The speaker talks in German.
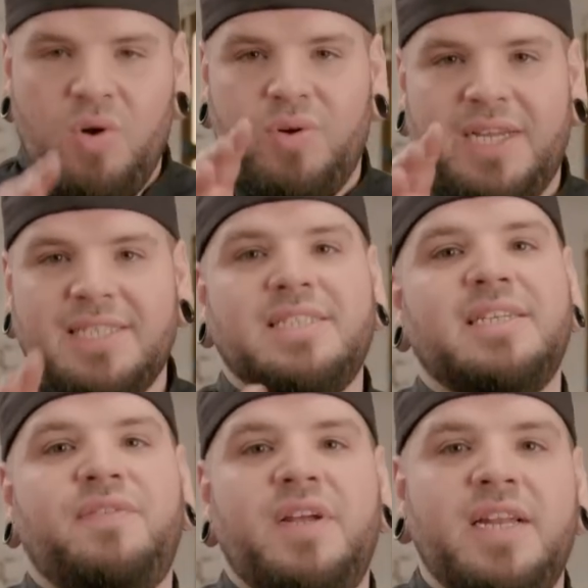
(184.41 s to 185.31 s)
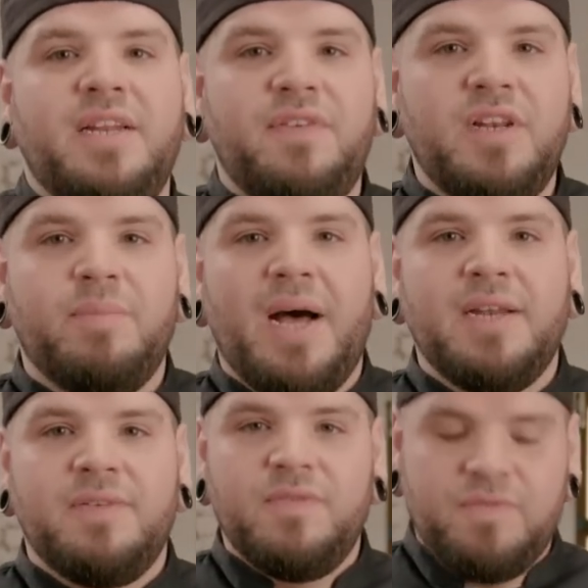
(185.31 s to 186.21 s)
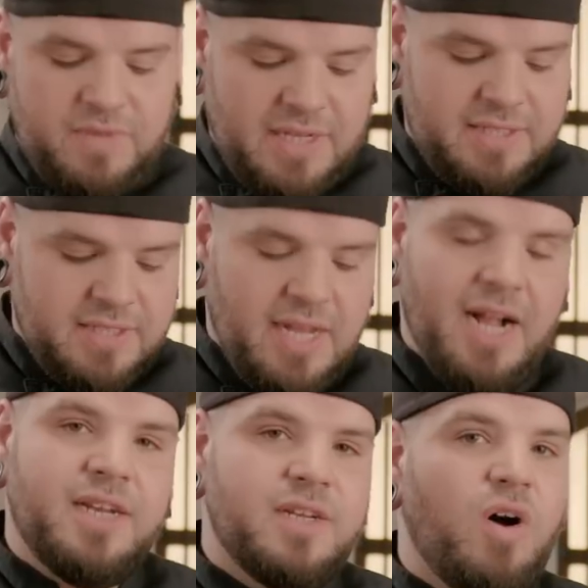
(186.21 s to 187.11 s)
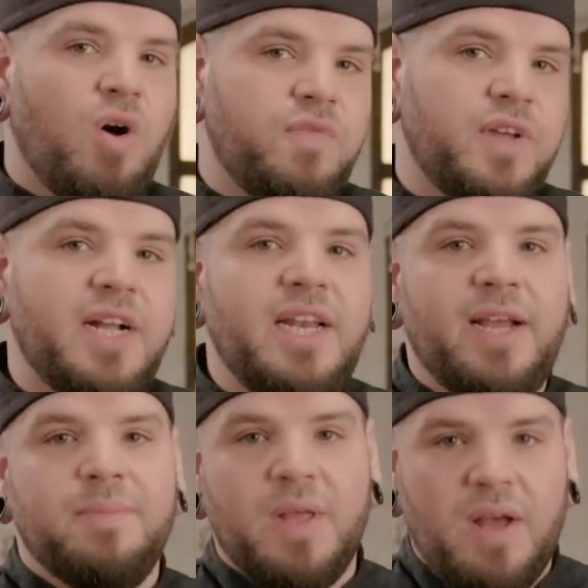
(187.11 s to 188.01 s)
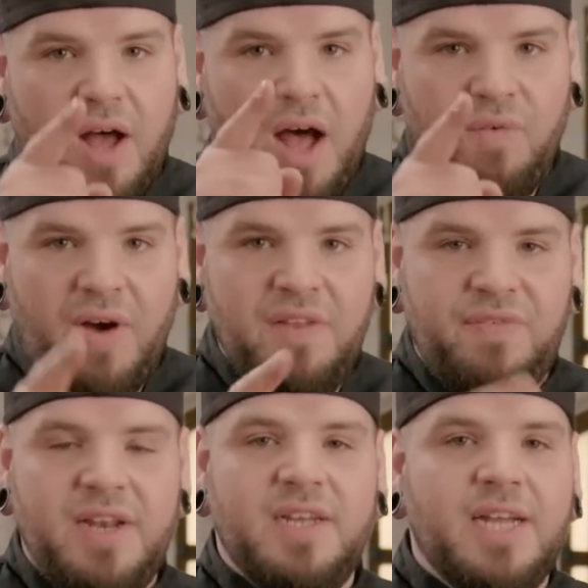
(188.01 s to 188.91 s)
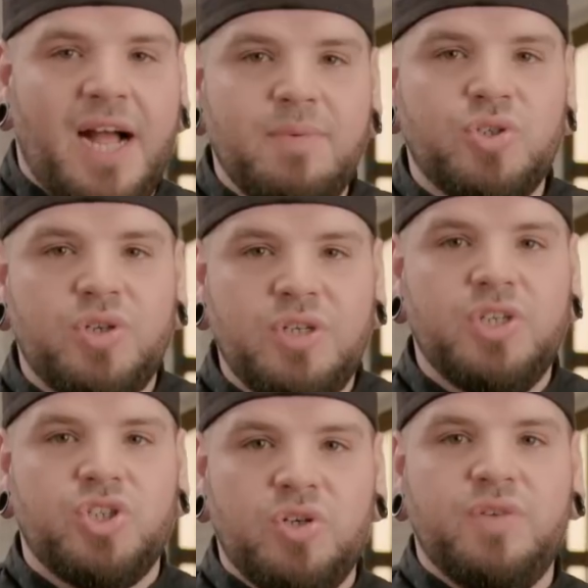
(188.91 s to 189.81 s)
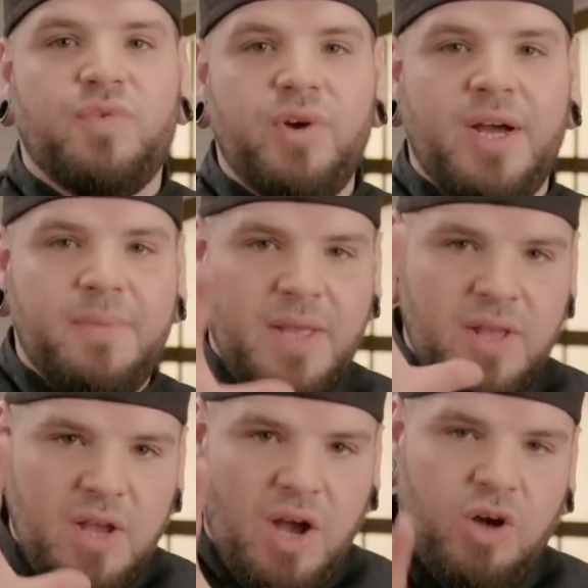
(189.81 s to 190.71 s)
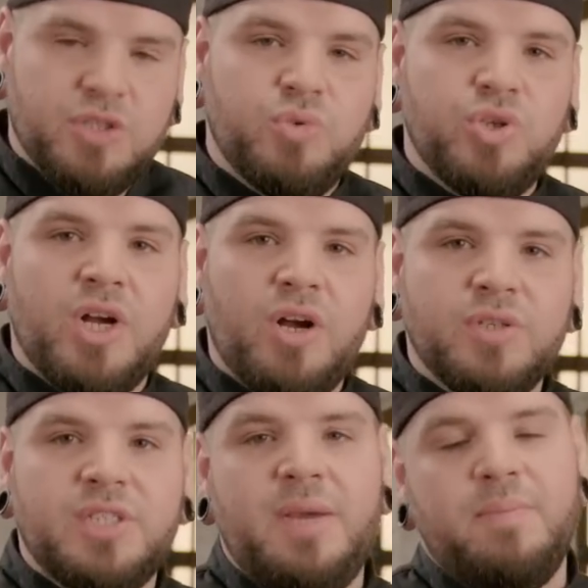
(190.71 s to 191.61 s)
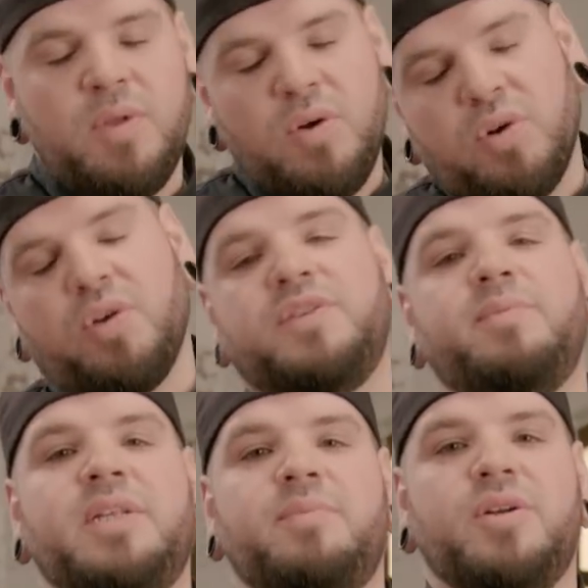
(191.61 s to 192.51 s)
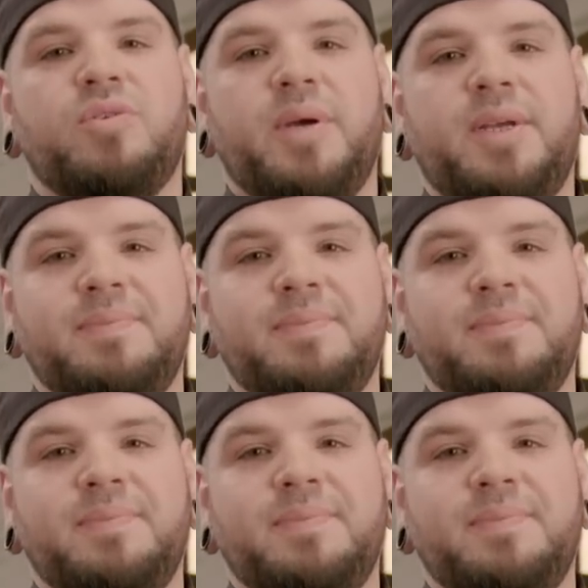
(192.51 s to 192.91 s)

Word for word: Und das ist der Fehler, den viele machen, dass sie es kalt auf den Grill legen. Auf alle Fälle eine halbe Stunde, Stunde vorher aus dem Kühlschrank rausnehmen und auf Zimmertemperatur bringen.